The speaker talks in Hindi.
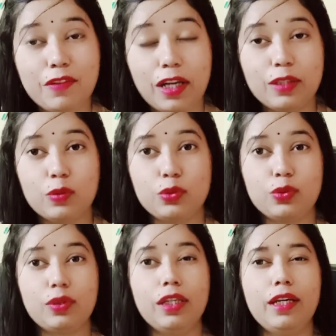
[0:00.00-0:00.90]
वाले हो
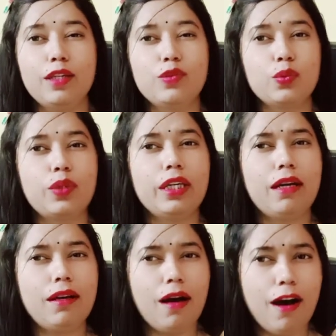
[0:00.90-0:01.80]
चुके हैं जो कि
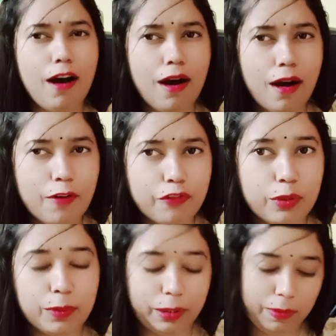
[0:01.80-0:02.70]
काफ़ी
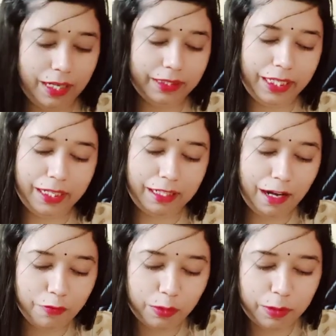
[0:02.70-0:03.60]
बड़ी बात है
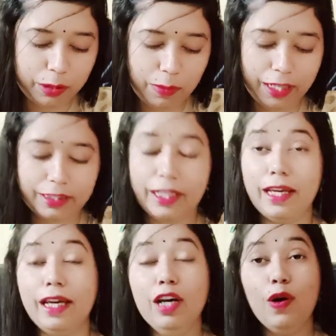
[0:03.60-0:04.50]
काफ़ी बड़ी बात
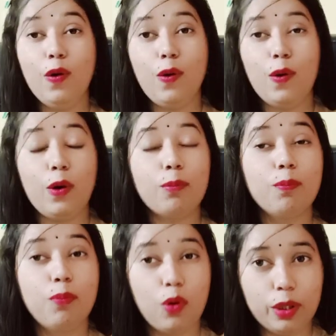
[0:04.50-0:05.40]
है और
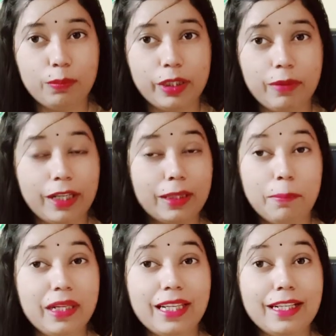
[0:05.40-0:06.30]
बहुत बड़ी बात है
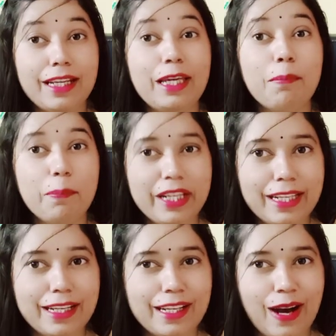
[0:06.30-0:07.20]
मिलियन नहीं
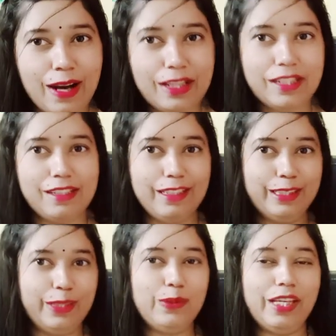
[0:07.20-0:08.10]
बिलियन अगर
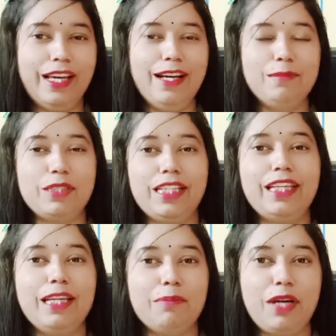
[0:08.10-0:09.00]
गलती हुई है हमसे
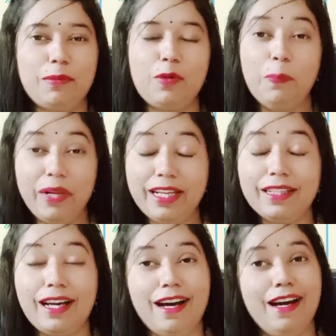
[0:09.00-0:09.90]
कि हमने आपको मिलियन
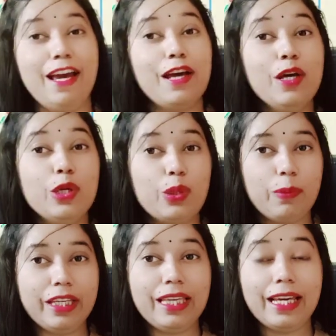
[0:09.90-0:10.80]
कहा है तो
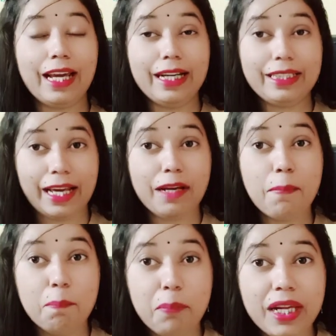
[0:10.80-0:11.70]
भाई ये है टेन
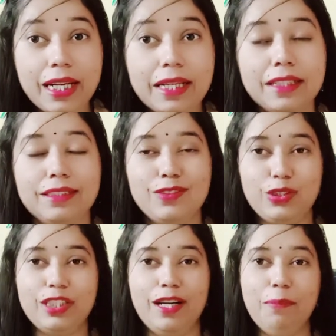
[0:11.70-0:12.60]
बिलियन
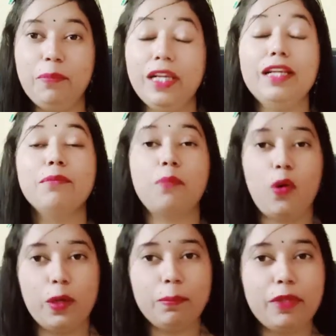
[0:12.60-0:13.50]
जी हाँ बिलियन
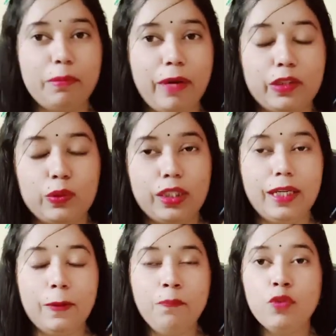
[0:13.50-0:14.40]
बहुत बड़ी बात होती है